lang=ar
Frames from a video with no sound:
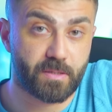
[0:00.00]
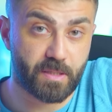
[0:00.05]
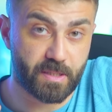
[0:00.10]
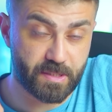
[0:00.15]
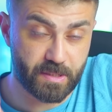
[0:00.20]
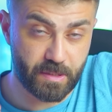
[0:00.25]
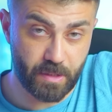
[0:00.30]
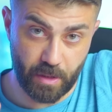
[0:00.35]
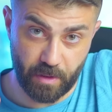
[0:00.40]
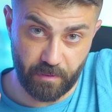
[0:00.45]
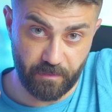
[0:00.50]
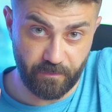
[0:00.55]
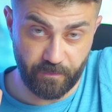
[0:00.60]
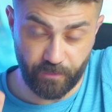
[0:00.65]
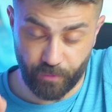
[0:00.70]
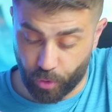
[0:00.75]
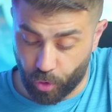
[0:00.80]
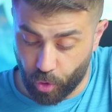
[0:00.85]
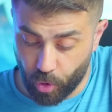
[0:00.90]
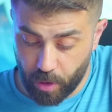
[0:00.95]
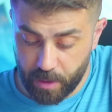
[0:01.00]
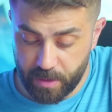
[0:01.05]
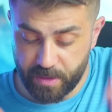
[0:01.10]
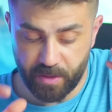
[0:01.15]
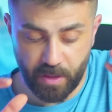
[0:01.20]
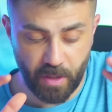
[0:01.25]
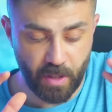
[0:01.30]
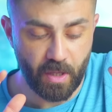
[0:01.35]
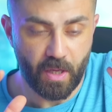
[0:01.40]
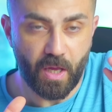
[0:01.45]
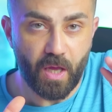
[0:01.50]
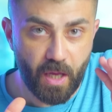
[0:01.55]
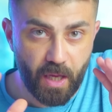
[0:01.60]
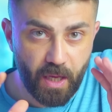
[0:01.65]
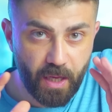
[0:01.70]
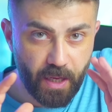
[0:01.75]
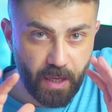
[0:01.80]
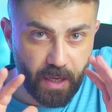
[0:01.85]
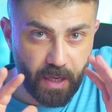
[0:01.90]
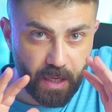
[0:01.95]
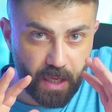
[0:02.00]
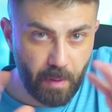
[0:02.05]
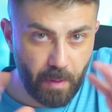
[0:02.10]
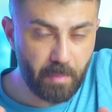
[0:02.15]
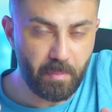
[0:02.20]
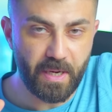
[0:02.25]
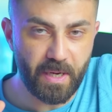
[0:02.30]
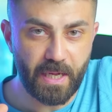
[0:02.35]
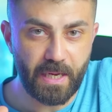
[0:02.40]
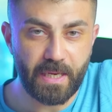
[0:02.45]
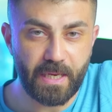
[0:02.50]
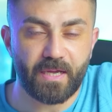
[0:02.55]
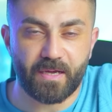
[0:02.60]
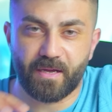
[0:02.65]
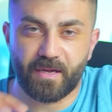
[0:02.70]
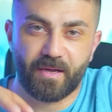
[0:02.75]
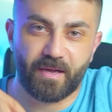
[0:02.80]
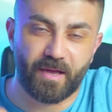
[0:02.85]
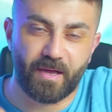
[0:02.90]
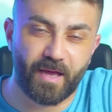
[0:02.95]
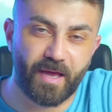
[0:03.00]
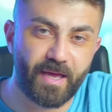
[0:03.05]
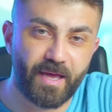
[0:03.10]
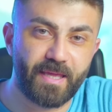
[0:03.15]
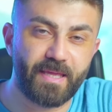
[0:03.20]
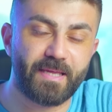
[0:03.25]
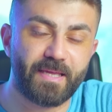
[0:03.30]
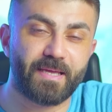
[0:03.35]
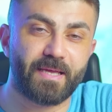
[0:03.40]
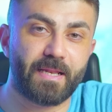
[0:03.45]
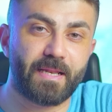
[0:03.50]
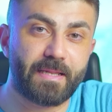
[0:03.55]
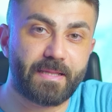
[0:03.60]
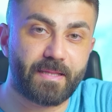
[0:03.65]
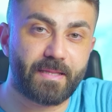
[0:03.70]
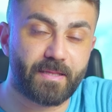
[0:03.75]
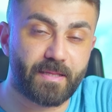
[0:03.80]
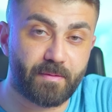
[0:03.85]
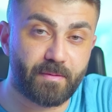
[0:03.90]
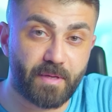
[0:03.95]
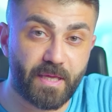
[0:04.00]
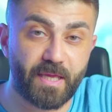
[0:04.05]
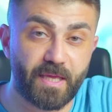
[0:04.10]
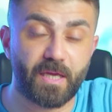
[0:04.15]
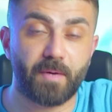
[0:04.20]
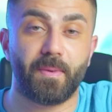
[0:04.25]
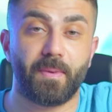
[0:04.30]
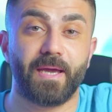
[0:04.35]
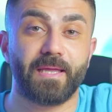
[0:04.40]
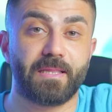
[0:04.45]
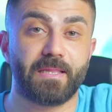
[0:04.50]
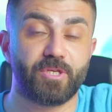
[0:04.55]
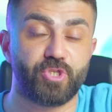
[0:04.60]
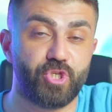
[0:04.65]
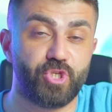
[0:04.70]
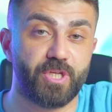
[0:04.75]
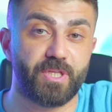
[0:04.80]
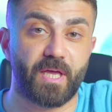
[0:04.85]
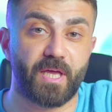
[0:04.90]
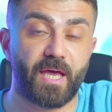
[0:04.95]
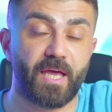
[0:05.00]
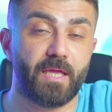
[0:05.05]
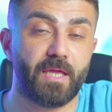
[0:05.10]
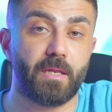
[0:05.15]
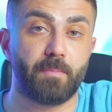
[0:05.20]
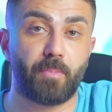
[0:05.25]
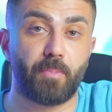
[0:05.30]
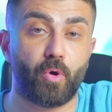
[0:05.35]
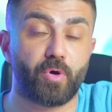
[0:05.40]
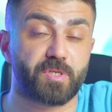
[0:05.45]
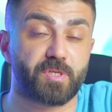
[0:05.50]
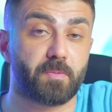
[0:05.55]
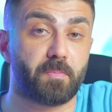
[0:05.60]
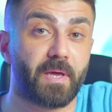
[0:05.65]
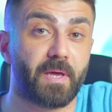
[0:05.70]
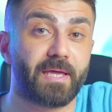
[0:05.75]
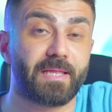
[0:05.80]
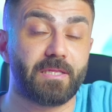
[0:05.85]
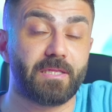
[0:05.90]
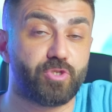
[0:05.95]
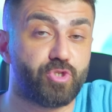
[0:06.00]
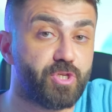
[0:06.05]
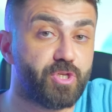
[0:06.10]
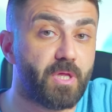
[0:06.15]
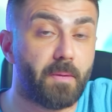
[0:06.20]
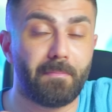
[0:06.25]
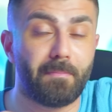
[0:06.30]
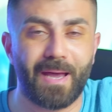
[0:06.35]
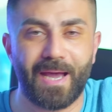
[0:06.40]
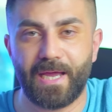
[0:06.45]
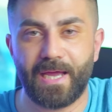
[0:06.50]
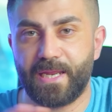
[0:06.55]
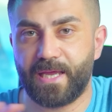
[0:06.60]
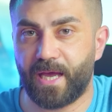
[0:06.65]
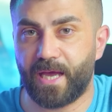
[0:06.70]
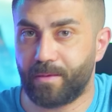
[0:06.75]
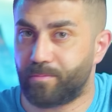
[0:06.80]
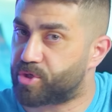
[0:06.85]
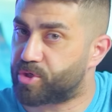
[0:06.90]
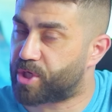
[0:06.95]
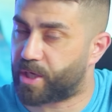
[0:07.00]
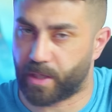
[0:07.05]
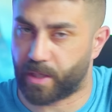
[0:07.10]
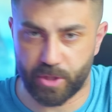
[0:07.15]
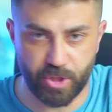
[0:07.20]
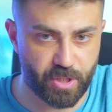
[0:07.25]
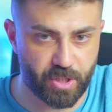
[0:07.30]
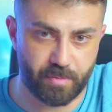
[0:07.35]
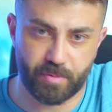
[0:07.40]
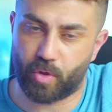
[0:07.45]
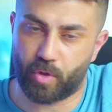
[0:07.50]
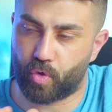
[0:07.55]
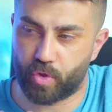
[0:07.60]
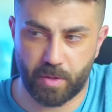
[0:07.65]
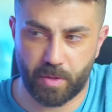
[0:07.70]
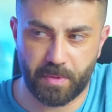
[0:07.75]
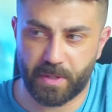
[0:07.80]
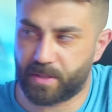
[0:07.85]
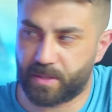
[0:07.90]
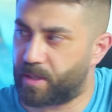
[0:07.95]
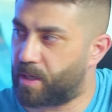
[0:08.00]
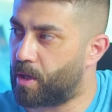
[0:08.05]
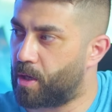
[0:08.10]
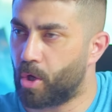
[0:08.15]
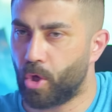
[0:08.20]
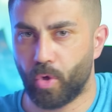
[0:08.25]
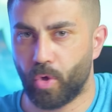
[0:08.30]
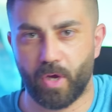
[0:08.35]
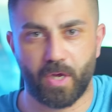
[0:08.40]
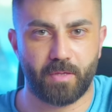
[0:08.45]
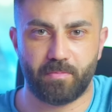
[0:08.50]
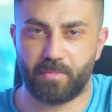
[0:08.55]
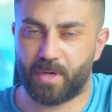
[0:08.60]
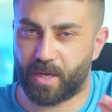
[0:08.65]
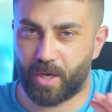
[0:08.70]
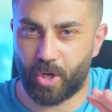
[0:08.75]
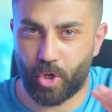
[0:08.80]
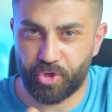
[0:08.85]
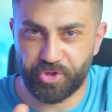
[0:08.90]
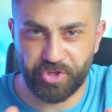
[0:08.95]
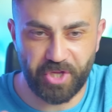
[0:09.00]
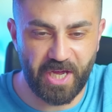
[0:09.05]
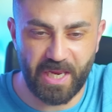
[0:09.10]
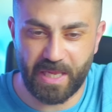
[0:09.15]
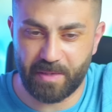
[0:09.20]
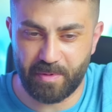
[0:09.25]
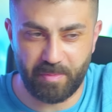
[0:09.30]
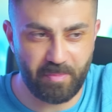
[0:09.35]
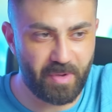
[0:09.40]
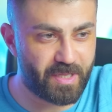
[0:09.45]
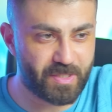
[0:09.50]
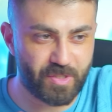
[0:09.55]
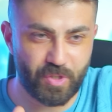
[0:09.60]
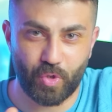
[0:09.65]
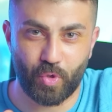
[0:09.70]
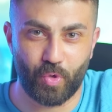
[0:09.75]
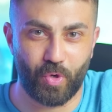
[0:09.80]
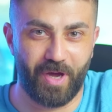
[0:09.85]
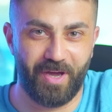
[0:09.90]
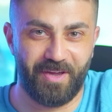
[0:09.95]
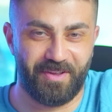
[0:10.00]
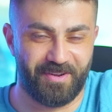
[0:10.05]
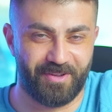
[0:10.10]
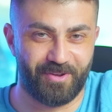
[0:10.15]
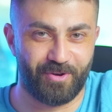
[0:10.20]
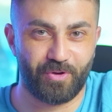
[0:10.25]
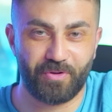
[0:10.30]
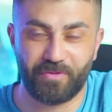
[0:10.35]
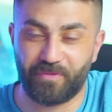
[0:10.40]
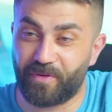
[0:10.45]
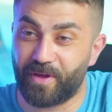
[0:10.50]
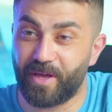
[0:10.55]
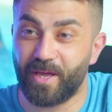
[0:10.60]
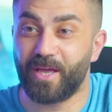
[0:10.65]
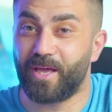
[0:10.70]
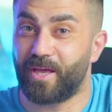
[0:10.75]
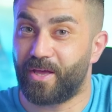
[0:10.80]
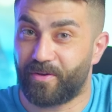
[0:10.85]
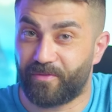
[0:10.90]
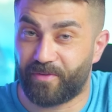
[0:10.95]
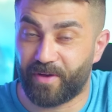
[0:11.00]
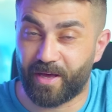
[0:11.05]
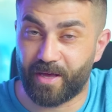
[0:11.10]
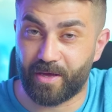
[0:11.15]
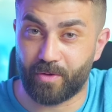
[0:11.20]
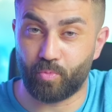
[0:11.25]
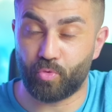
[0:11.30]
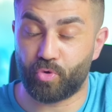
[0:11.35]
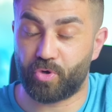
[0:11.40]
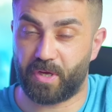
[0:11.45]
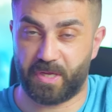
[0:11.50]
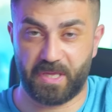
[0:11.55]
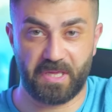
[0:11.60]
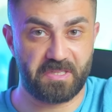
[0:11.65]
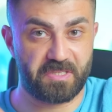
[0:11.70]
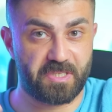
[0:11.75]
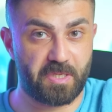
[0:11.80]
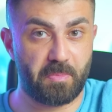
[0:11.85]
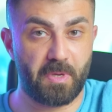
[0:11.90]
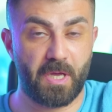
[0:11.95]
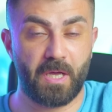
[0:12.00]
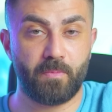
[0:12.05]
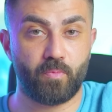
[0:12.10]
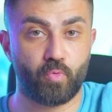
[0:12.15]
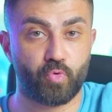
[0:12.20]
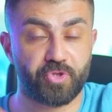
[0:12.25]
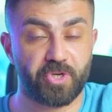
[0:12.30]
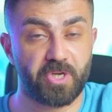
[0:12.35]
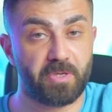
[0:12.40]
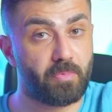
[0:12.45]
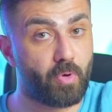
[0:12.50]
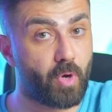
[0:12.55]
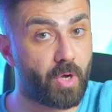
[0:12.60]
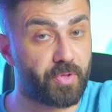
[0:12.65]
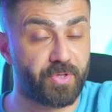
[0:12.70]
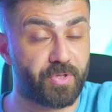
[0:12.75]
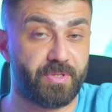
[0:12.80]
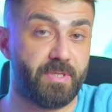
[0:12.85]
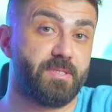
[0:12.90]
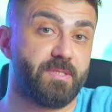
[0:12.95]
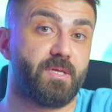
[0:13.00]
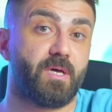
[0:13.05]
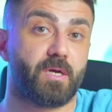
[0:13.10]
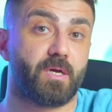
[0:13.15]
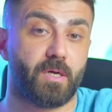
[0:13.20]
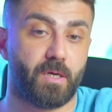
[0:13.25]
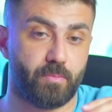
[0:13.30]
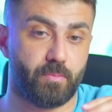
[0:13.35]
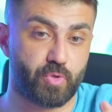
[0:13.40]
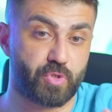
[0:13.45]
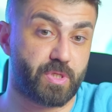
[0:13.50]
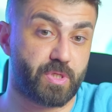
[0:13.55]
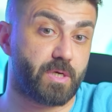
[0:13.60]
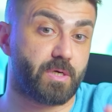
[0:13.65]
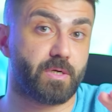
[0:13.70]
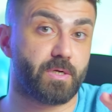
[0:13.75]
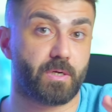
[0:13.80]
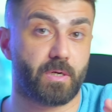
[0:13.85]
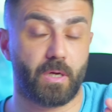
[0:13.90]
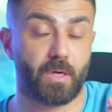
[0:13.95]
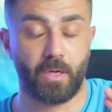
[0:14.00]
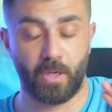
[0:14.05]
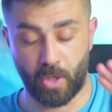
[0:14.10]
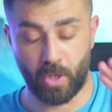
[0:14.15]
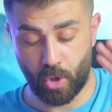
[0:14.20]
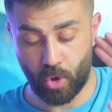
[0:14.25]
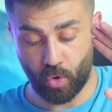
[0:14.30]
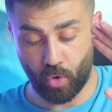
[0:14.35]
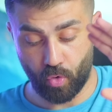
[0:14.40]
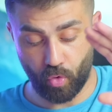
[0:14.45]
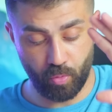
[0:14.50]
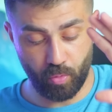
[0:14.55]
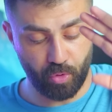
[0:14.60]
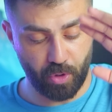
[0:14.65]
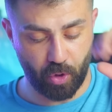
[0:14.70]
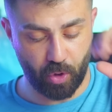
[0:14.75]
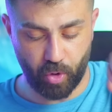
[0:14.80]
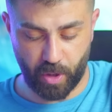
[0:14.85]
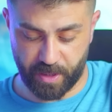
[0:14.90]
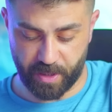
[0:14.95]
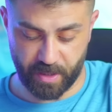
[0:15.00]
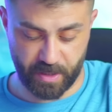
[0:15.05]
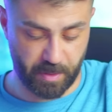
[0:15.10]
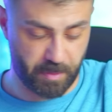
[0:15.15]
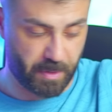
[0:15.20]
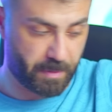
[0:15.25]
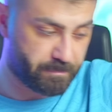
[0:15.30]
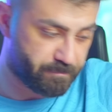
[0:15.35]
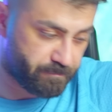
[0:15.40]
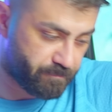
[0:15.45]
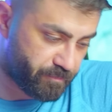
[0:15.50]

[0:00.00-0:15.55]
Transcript: تصنيف جولد قبل ما نعلق هاي الجيجا بايت الجديده هاي الباور سبلايات الجديده ما عليها اي مشاكل جربتها واختبرتها اكيد ما راح احط حالي بمازق واحرق الغرفه فامورها كانت تمام وطيبه واعطتني طاقه مستقره امورها كلها تمام